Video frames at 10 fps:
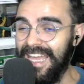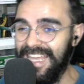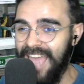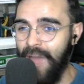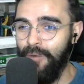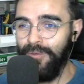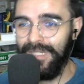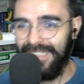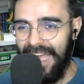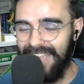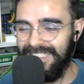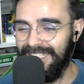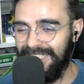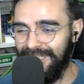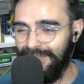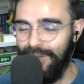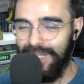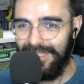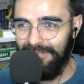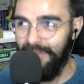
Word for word: E é uma das descrições